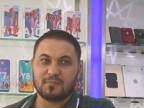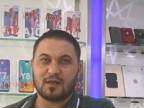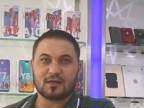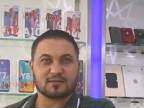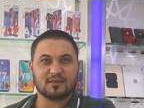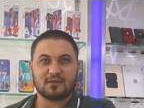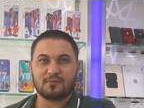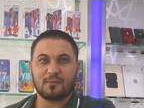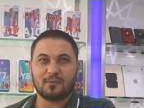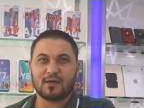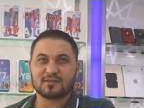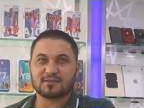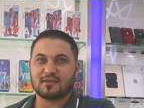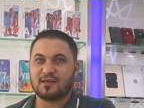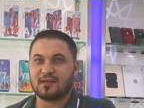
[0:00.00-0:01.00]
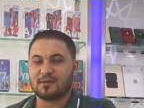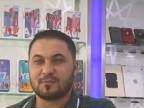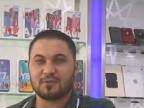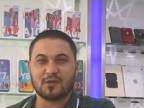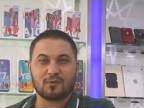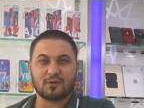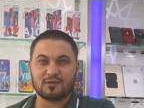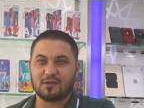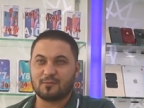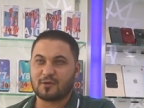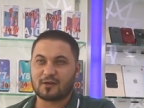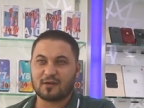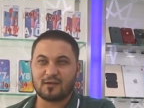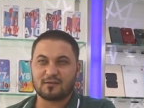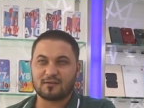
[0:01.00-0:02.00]
بالعكس انا ما بحصل احلى من دوله
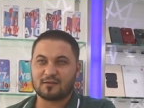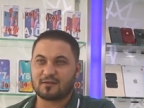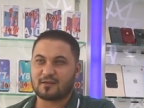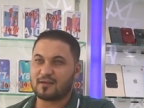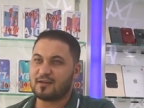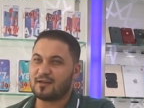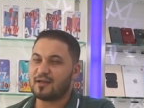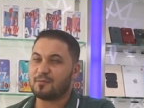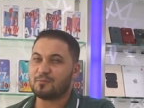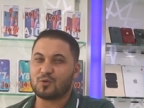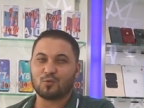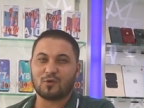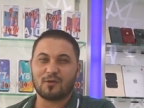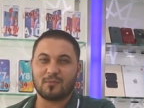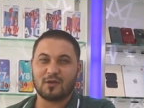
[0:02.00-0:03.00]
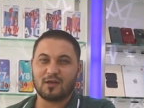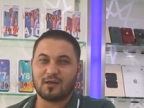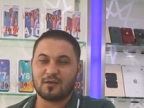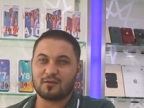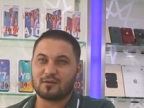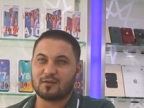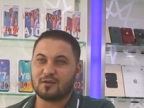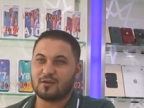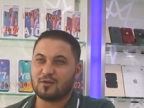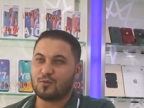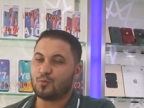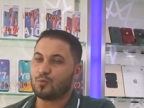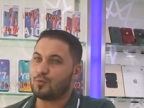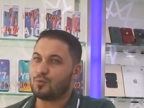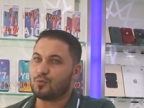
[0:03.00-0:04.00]
الامارات كامن وامان
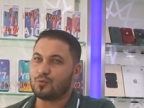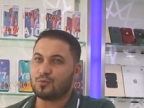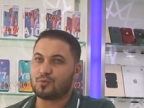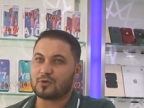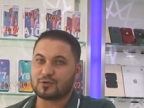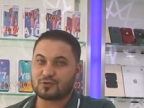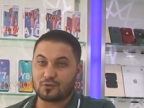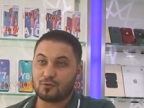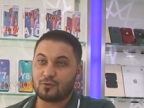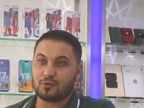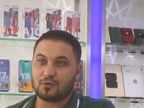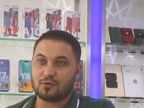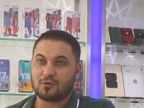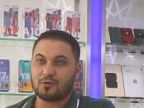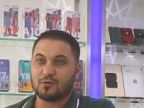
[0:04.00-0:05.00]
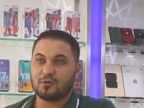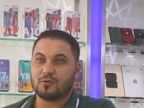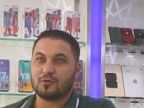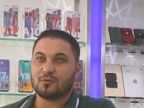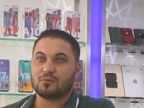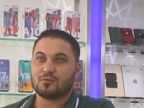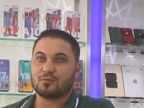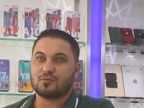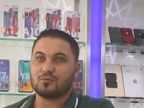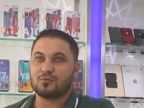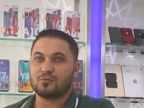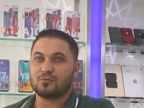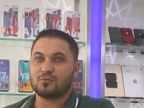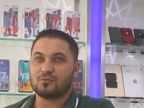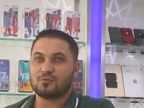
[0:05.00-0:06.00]
وكشغل
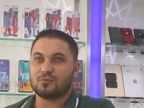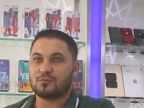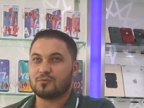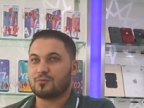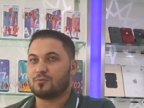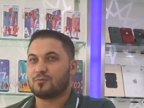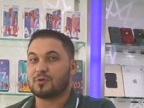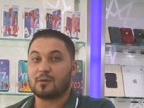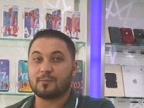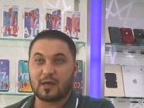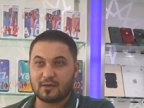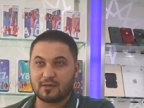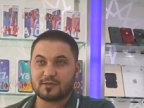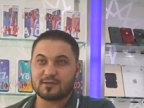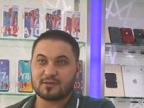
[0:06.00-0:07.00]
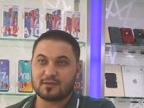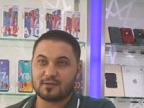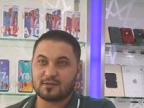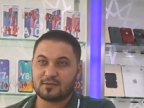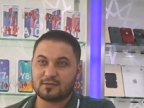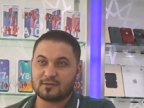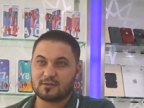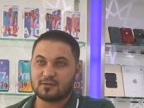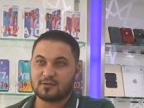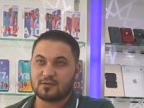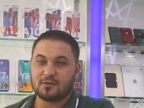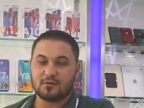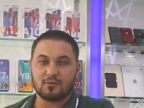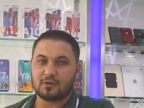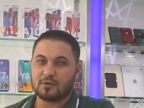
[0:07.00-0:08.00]
وكمعيشه
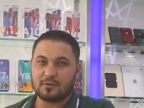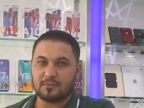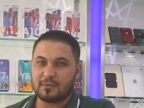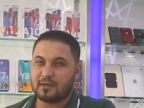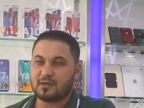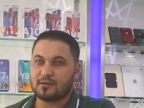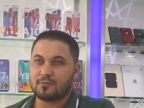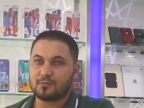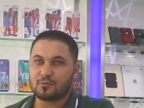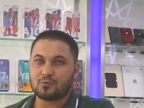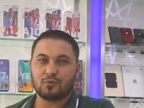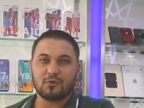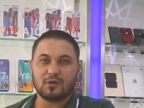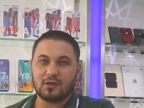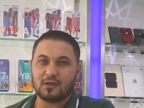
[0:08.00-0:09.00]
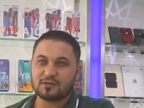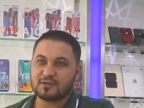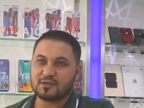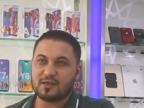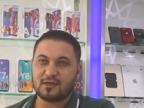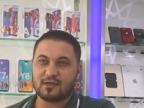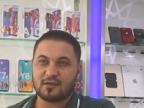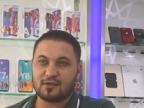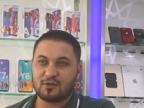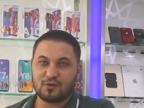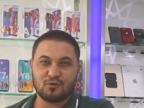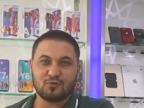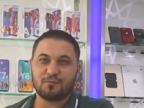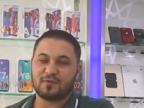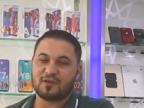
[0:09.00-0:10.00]
يعني كل شيء
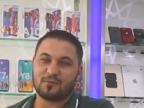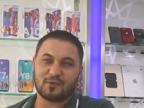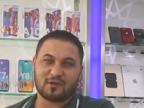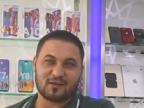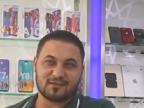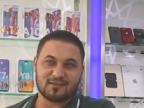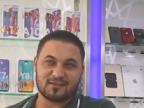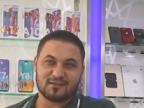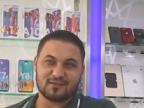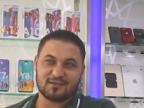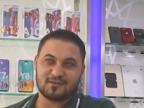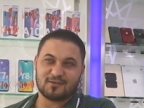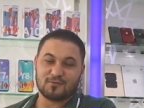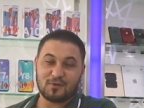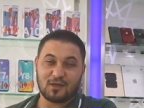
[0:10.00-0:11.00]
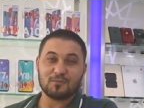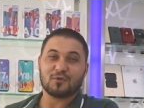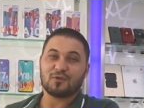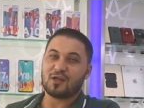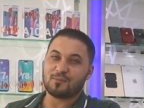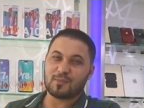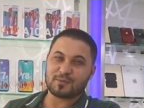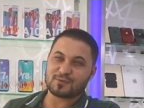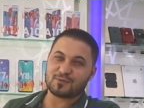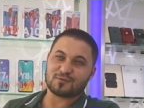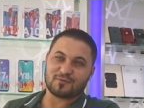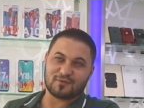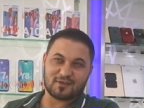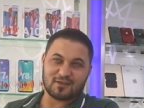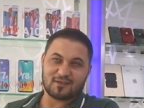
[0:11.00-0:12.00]
حلو في الامارات الحمد لله مبسوط
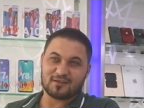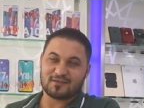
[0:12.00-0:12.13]
فيها